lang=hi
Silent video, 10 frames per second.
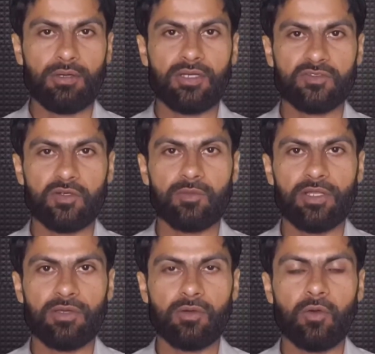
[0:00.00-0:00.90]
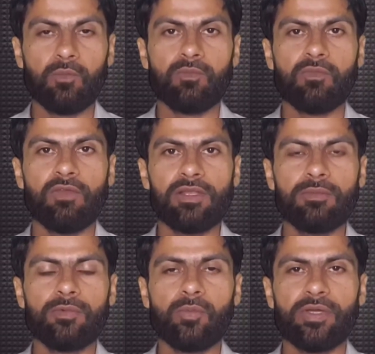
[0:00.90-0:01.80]
Assalamu alaikum.
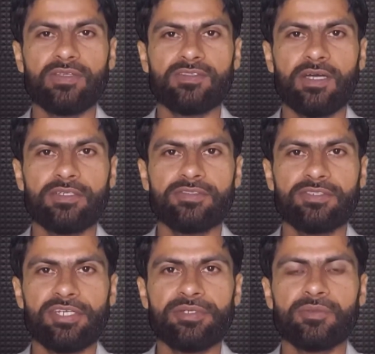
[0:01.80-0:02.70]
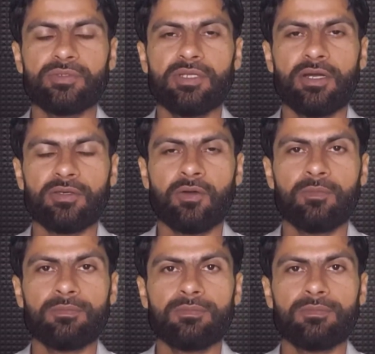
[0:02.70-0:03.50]
Welcome to pakizainstitute.com.